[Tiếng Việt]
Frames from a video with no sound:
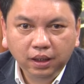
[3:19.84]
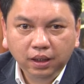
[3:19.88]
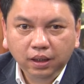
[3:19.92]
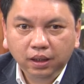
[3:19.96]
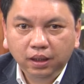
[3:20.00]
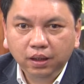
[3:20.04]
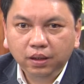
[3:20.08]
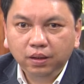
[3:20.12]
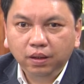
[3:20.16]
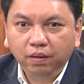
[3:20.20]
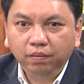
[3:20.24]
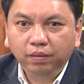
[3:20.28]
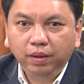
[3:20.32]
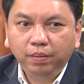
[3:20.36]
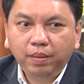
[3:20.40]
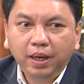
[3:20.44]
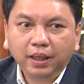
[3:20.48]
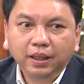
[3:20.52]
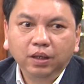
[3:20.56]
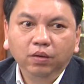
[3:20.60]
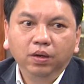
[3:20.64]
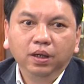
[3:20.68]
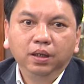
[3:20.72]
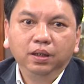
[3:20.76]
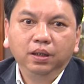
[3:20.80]
Thế còn về ban
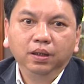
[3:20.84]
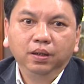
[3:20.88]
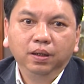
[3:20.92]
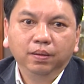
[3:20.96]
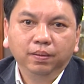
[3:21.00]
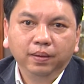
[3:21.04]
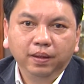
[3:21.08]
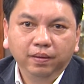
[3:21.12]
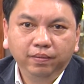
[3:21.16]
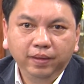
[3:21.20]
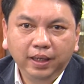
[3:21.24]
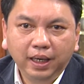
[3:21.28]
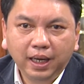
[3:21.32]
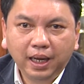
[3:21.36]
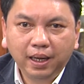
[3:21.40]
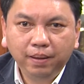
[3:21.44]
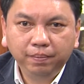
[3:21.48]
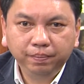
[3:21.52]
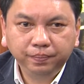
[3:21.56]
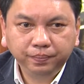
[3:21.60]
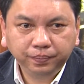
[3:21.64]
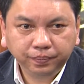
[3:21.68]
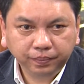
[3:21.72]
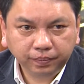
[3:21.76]
kỷ luật Liên đoàn bóng đá Việt Nam